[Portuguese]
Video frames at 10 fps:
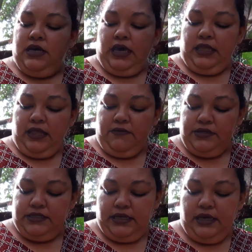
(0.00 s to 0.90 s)
Então,
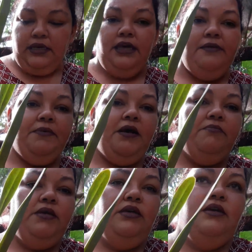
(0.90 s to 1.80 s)
assim, aqui para
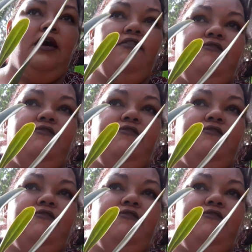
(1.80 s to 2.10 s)
mim, a